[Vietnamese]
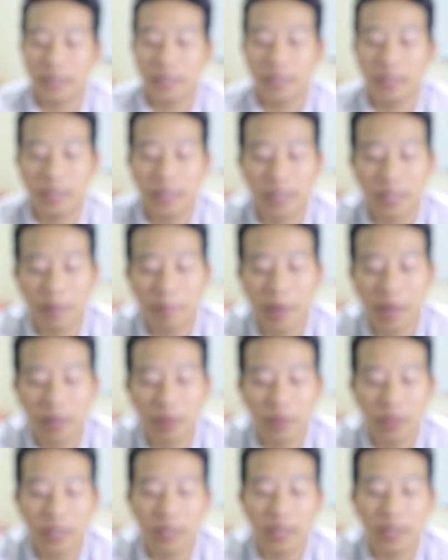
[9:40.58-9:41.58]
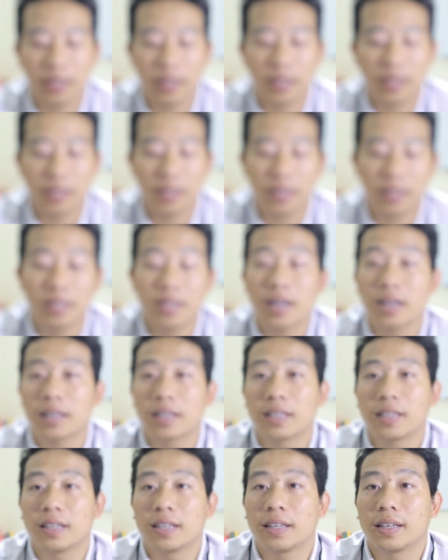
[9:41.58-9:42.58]
thì à, các bạn có thể à, cân nhắc
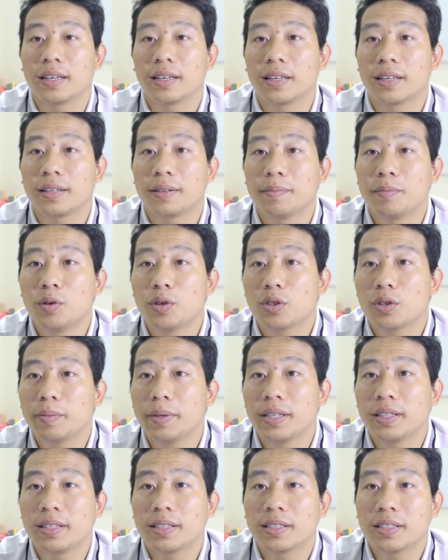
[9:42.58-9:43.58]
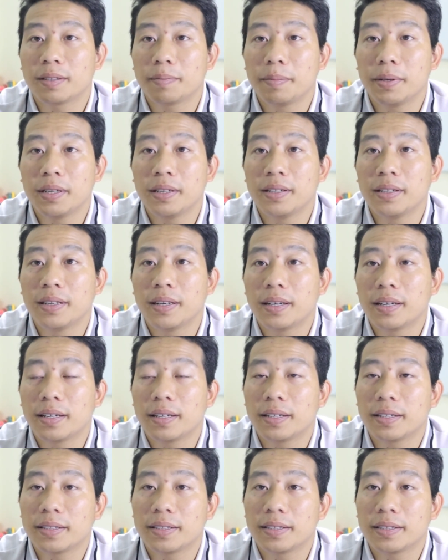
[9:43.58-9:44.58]
để à, mua cho mình những chiếc pin
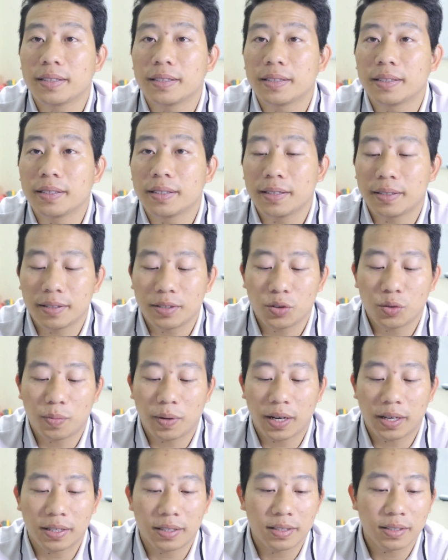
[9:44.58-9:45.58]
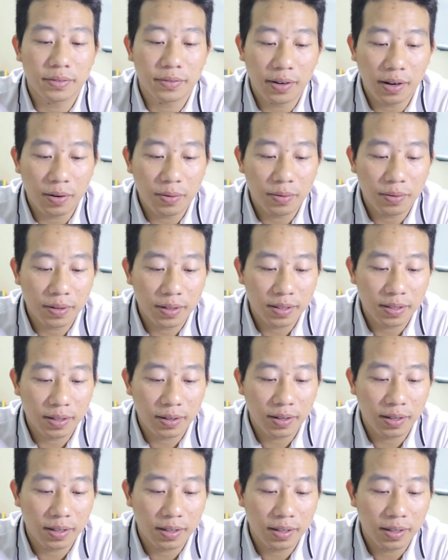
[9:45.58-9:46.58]
ừ, chụp ảnh dự phòng để
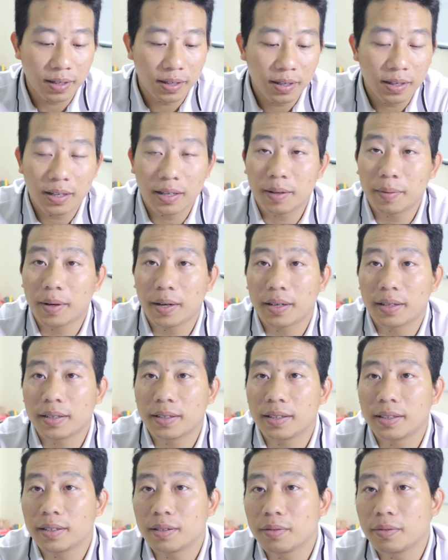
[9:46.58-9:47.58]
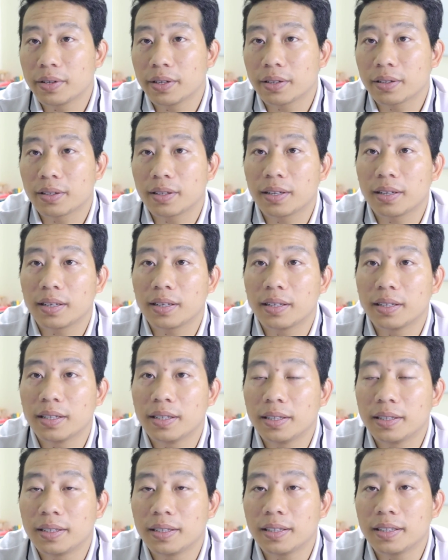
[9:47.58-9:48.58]
sau này các bạn thực hiện công việc tiện lợi
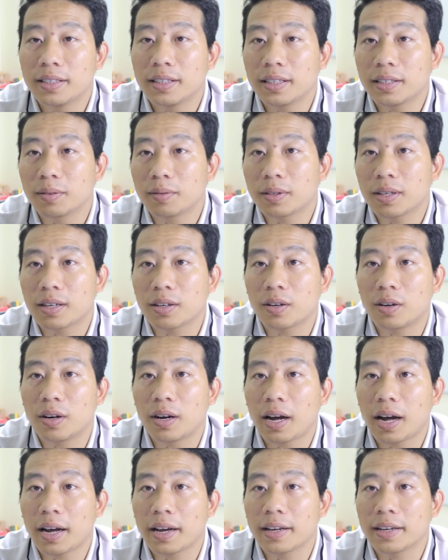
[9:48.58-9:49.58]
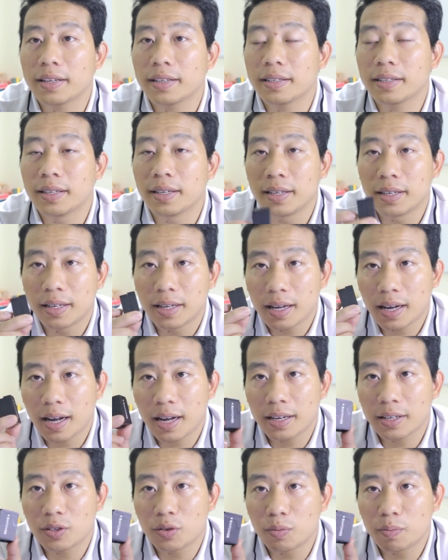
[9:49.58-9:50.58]
hơn ít nhất chúng ta có hai
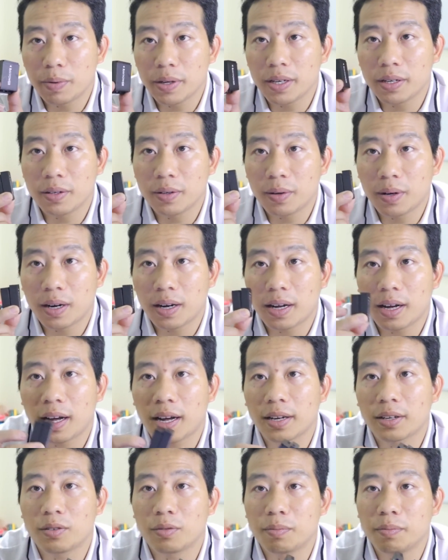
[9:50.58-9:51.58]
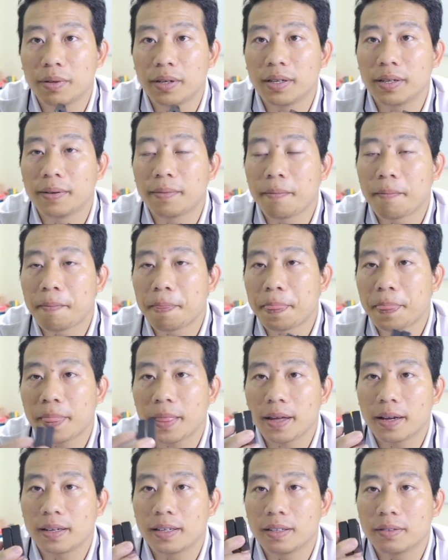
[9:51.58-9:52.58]
hai cục pin đúng không hai cục pin
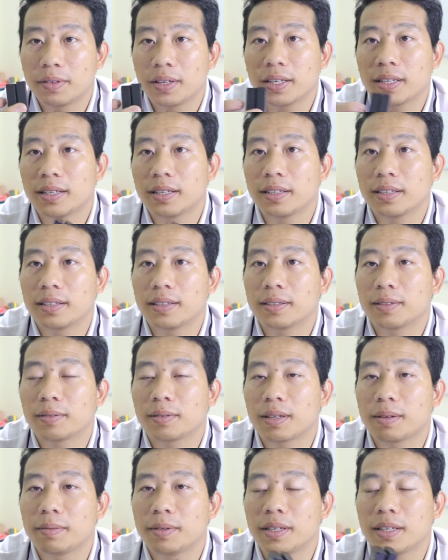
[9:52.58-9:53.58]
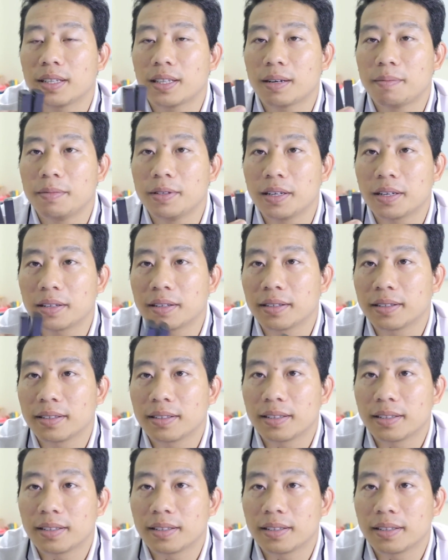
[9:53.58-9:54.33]
thì như vậy thì chúng ta mới yên tâm được